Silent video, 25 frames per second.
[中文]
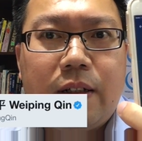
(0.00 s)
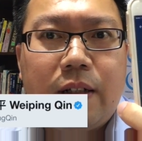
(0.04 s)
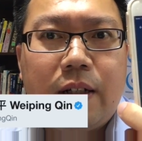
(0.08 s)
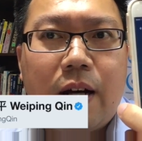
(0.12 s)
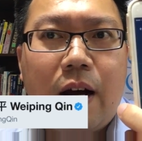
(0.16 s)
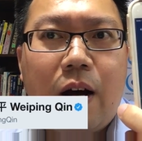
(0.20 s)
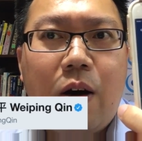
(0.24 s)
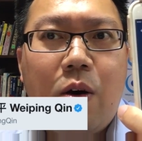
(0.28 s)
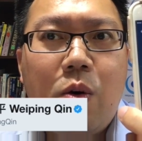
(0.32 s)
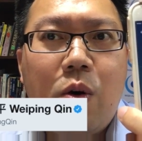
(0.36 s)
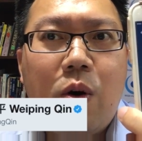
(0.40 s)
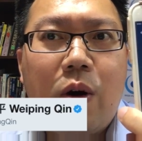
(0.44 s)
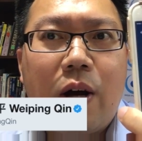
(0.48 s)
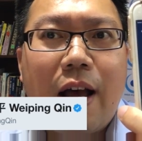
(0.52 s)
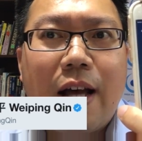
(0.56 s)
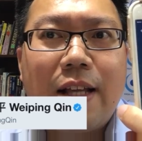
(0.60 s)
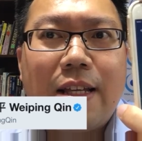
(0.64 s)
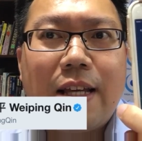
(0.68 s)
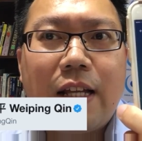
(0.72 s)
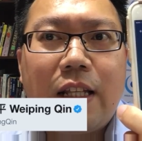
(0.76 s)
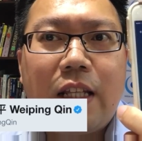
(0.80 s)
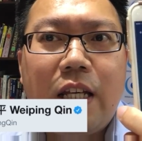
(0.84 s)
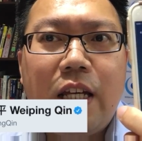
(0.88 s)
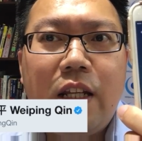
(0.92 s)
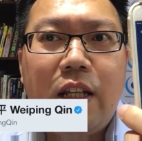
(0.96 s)
然后我刚
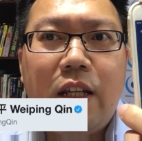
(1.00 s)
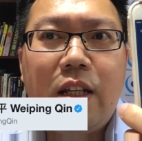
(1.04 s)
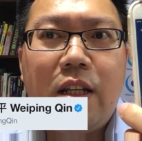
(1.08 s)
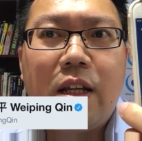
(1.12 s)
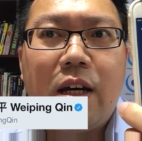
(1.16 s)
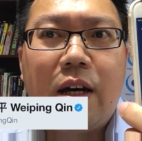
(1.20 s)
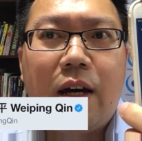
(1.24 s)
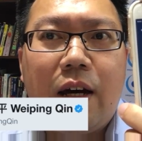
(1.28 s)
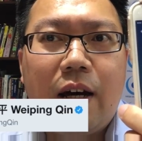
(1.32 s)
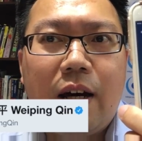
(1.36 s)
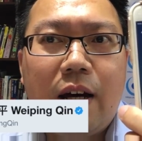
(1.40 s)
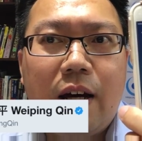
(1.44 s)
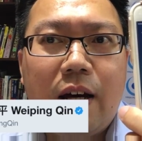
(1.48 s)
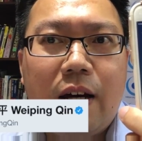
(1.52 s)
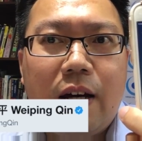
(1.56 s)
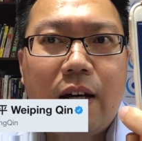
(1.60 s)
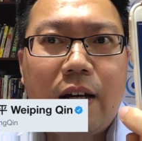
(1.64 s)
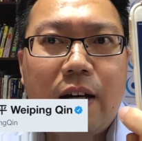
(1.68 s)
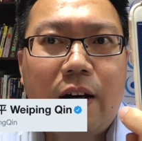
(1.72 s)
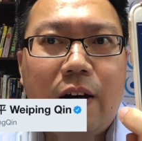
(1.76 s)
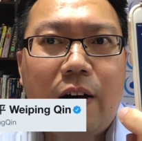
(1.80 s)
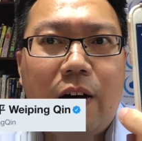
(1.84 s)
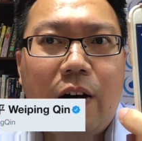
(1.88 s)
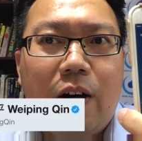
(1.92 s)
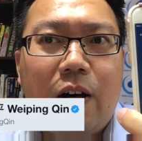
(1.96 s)
才听您的，
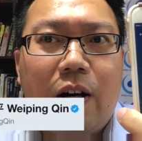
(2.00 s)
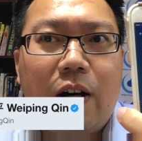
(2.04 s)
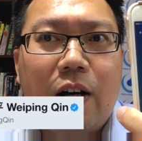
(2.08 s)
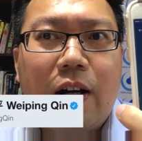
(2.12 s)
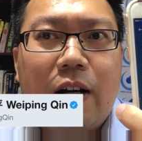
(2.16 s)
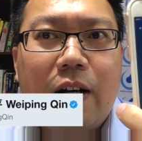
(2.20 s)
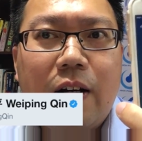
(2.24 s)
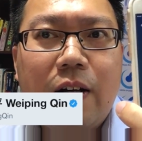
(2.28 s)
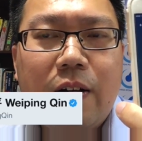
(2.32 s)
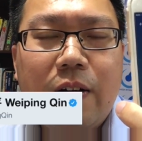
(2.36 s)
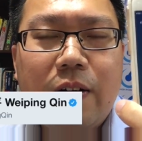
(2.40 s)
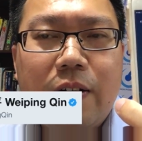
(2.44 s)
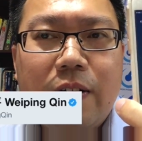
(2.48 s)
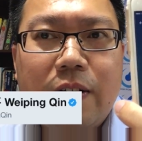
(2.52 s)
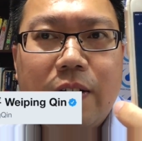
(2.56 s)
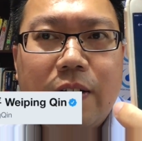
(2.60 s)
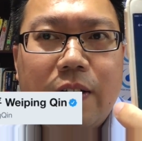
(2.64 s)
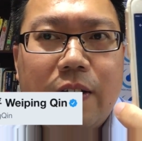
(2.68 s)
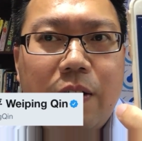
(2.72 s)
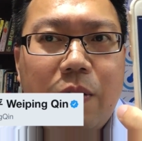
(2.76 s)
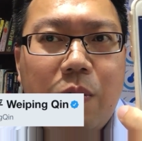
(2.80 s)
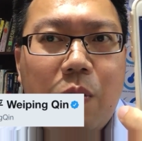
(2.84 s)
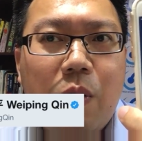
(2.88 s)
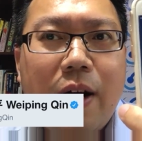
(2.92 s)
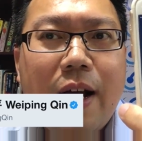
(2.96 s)
哦，
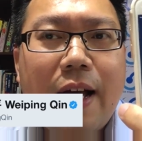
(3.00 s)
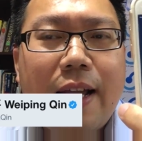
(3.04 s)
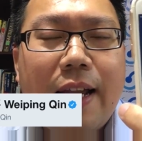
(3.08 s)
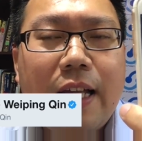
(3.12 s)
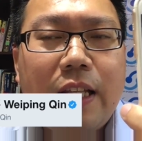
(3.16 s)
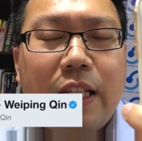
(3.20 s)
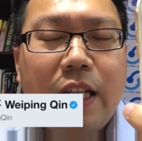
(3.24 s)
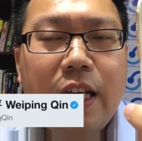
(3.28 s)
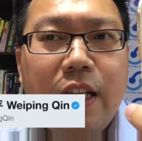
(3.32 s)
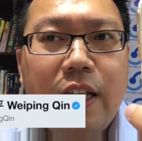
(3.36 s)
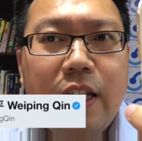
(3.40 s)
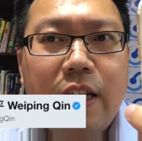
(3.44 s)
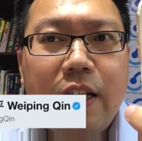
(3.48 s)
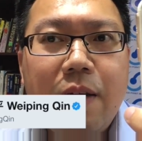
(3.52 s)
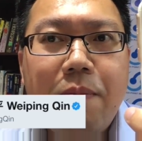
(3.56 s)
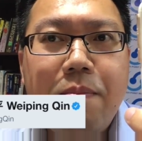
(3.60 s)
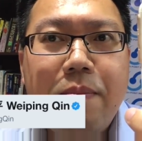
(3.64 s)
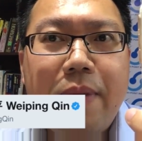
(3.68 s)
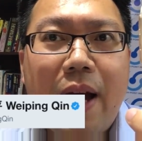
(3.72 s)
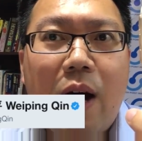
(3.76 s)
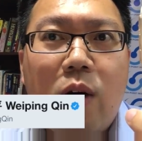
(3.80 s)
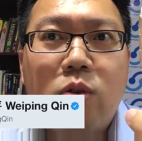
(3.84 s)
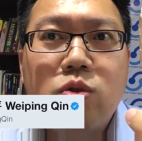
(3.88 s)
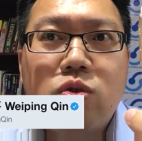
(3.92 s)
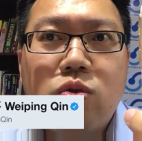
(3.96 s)
我刚才听您的
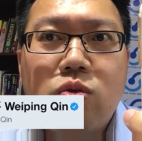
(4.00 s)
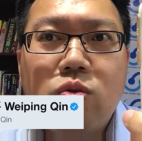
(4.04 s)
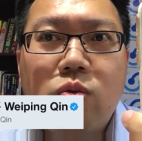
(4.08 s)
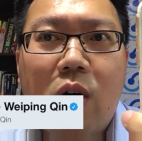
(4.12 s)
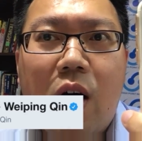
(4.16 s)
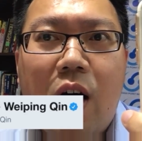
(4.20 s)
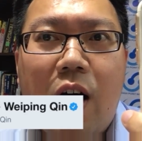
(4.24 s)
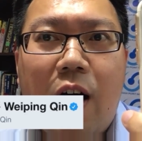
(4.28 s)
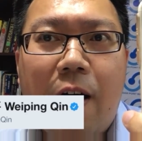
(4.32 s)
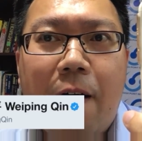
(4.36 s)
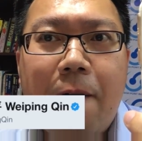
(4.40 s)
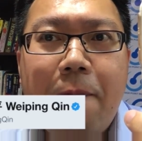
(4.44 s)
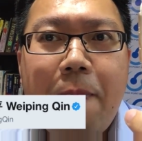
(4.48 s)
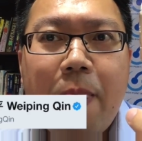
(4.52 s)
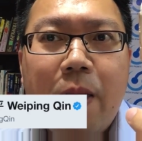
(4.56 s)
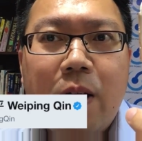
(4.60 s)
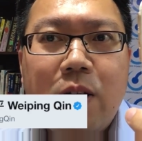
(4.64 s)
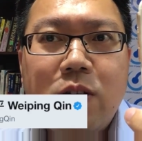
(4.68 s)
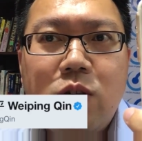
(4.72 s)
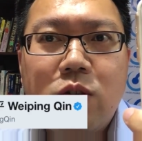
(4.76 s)
描述啊。